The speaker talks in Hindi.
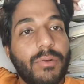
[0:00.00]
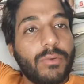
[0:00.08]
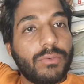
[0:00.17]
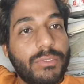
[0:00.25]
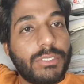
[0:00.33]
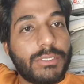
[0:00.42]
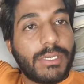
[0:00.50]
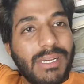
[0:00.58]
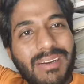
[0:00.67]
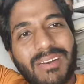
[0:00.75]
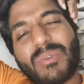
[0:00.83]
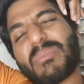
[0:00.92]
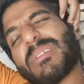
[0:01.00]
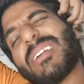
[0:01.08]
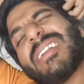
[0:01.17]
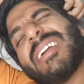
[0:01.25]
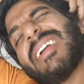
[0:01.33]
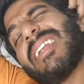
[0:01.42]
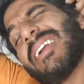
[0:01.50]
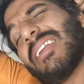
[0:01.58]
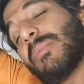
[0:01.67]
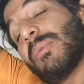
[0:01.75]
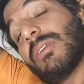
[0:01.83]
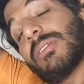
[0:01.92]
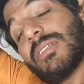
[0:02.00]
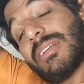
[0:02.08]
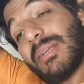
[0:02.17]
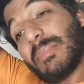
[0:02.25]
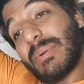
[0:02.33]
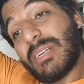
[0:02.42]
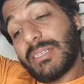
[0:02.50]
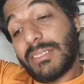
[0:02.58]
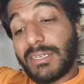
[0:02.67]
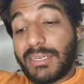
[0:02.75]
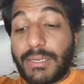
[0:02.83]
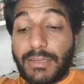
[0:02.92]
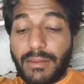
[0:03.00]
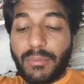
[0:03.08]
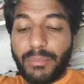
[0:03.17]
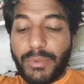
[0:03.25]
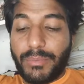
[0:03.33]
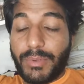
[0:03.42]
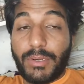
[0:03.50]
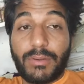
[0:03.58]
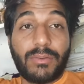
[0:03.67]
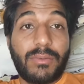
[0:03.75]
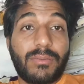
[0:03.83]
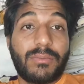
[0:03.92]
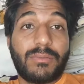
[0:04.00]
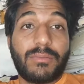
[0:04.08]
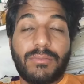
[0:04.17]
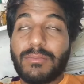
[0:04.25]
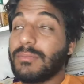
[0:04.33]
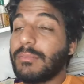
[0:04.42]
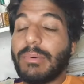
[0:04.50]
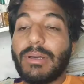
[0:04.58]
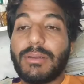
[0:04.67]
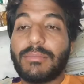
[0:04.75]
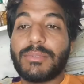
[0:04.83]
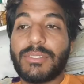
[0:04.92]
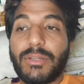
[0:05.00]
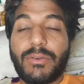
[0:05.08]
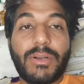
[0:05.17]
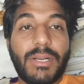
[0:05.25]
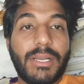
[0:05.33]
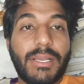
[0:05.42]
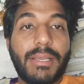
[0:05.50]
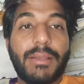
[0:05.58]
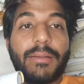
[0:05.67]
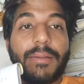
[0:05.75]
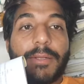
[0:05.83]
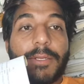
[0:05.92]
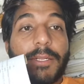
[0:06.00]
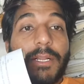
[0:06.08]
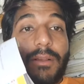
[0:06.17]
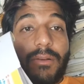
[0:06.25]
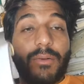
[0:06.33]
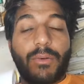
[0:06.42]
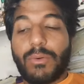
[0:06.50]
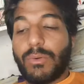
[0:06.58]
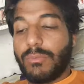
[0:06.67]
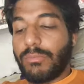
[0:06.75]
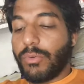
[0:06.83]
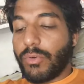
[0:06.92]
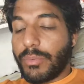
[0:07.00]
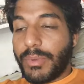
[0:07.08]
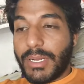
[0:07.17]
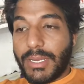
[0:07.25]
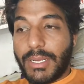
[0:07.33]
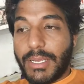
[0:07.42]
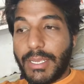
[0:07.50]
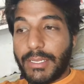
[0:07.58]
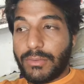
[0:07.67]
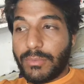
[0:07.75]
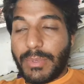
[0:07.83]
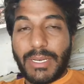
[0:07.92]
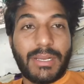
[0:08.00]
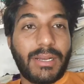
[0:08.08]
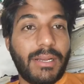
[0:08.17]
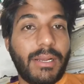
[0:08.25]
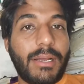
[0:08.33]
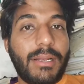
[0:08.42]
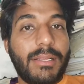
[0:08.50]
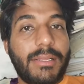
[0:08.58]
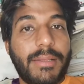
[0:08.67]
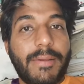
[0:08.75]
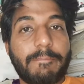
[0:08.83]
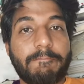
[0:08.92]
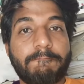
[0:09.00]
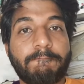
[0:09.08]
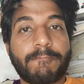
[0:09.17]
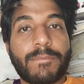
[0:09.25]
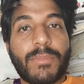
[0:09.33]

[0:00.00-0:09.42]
पर मैं कोशिश कर रहा हूँ पढ़ने की लेकिन मेरे से नहीं पढ़ा जा रहा है अब भी मेरे को बारह बजने आ गए हैं और भूख भी लग गई है तो पहले खाना खा लेते हैं